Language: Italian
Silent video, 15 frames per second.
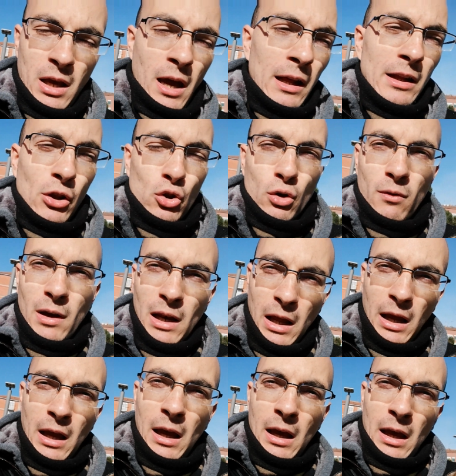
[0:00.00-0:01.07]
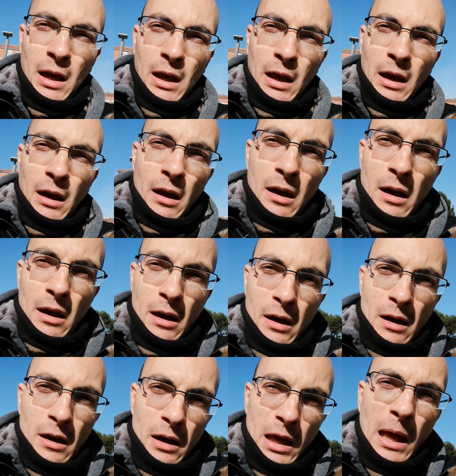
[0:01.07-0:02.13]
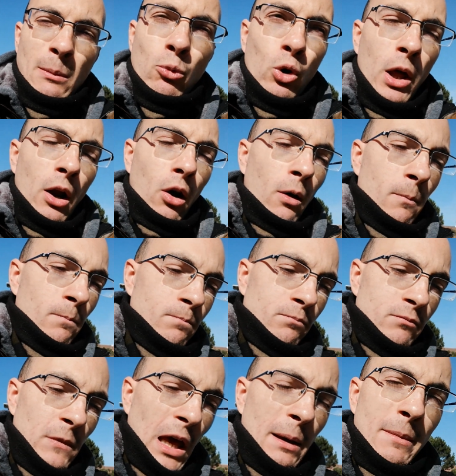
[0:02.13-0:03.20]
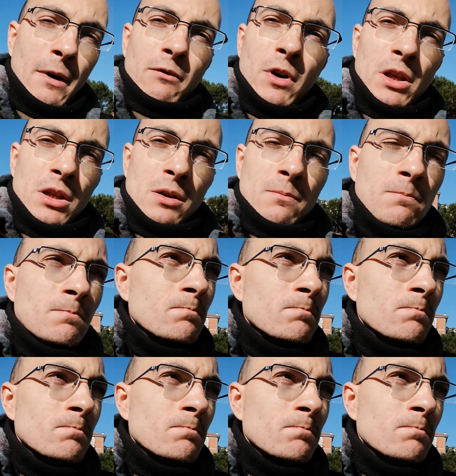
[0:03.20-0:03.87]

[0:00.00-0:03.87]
adesso ve le emulerò. Eh ma vedi,